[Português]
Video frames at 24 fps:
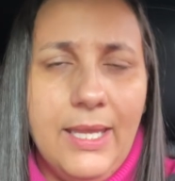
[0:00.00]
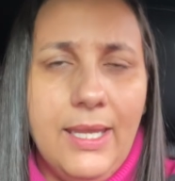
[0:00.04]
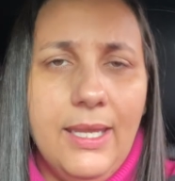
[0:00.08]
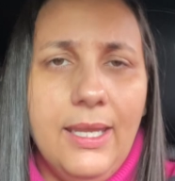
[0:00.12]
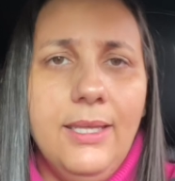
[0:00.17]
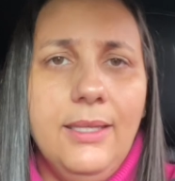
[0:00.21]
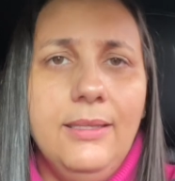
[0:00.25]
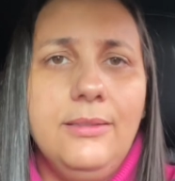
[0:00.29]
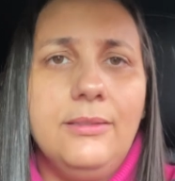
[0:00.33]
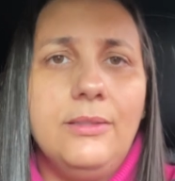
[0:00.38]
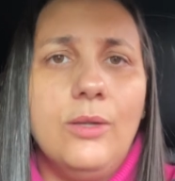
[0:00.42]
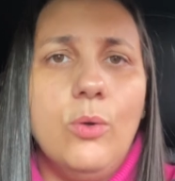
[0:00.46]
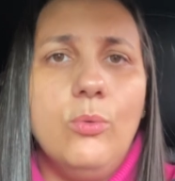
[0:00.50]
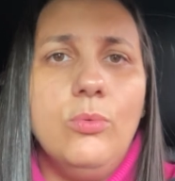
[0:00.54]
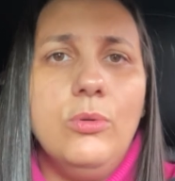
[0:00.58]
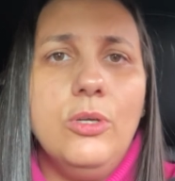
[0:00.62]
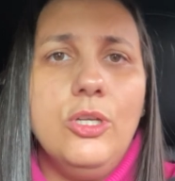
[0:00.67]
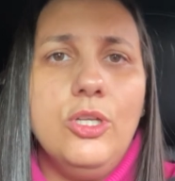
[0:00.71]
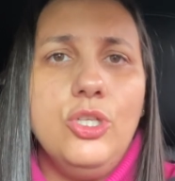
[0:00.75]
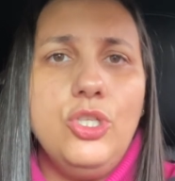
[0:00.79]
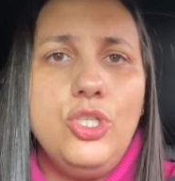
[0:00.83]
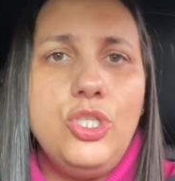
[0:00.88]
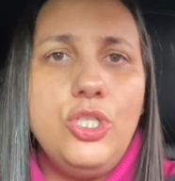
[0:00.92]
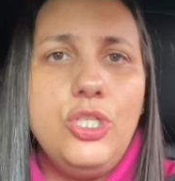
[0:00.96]
Então,
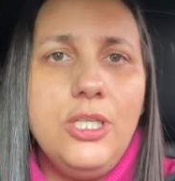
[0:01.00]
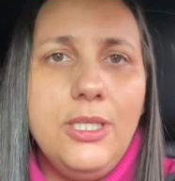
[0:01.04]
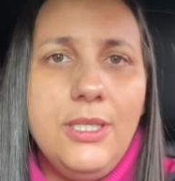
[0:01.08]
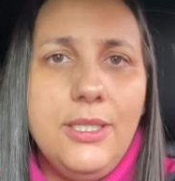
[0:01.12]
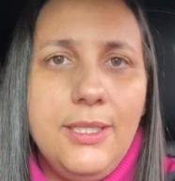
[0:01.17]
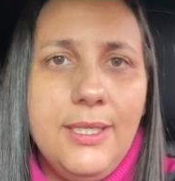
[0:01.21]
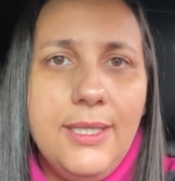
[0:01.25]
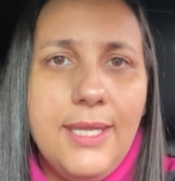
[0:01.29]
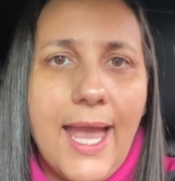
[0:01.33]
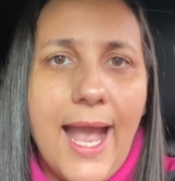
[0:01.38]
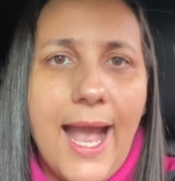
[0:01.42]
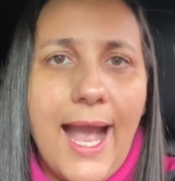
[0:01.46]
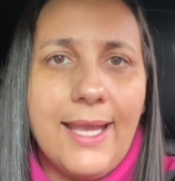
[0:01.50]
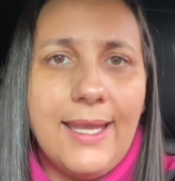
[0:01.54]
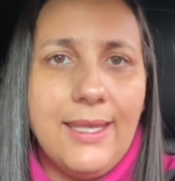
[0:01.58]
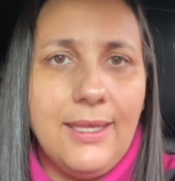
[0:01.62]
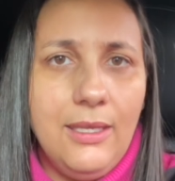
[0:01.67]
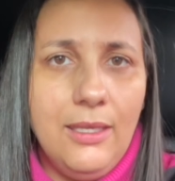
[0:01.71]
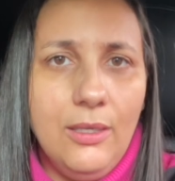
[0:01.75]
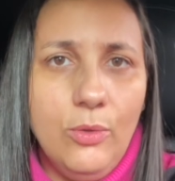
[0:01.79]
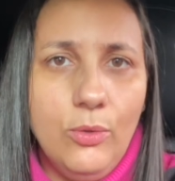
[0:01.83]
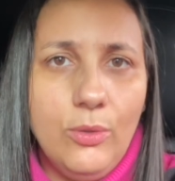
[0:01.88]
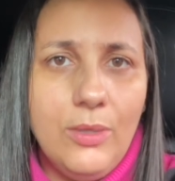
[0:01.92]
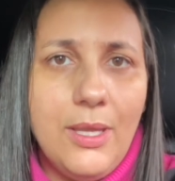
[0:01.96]
Tire
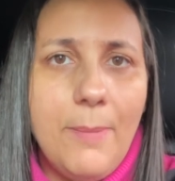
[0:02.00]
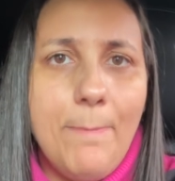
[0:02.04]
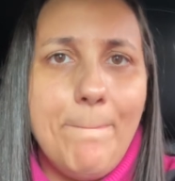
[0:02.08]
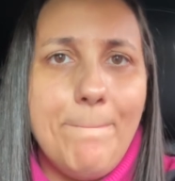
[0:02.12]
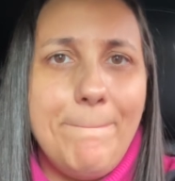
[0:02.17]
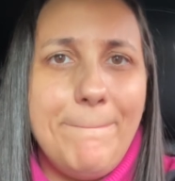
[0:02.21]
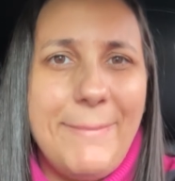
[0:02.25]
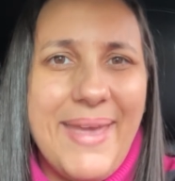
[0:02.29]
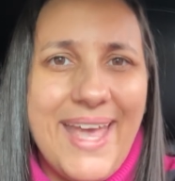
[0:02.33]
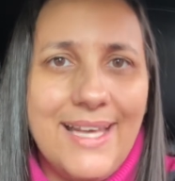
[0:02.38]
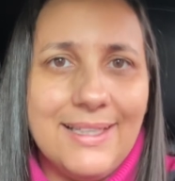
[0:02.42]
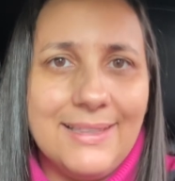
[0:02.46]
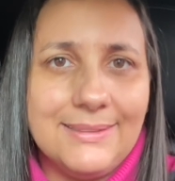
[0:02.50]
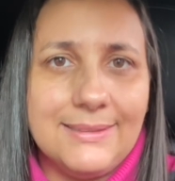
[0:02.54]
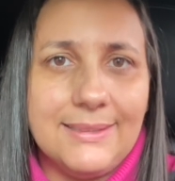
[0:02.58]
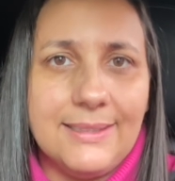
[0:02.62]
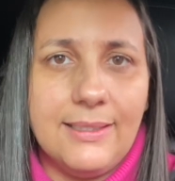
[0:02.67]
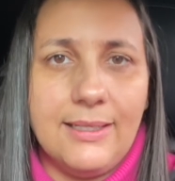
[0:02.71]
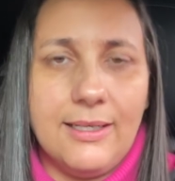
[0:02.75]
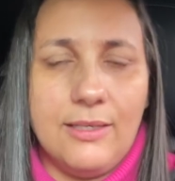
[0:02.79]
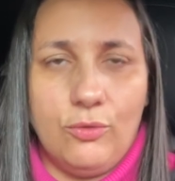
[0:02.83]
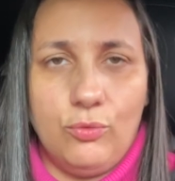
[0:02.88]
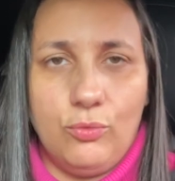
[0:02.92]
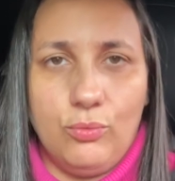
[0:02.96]
aquilo que pesa
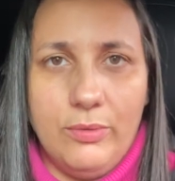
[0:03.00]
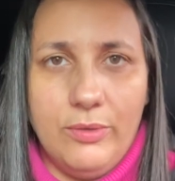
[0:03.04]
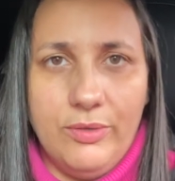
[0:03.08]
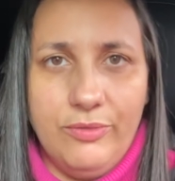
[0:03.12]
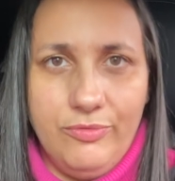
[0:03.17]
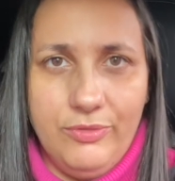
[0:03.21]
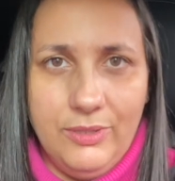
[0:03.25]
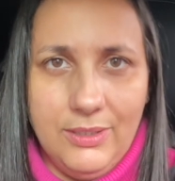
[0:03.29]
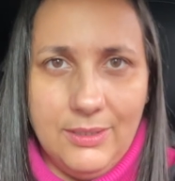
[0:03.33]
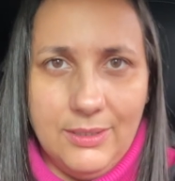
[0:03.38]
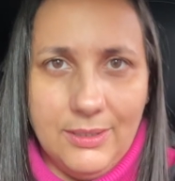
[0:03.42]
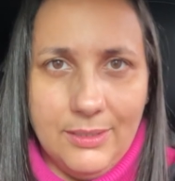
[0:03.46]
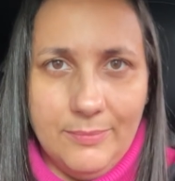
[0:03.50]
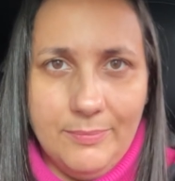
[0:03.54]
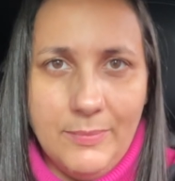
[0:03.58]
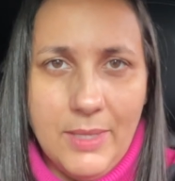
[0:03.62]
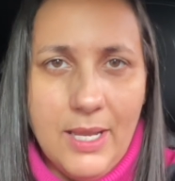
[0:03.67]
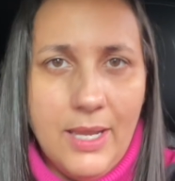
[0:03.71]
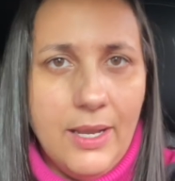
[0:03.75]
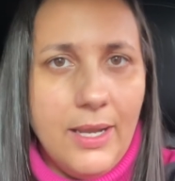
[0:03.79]
na sua vida.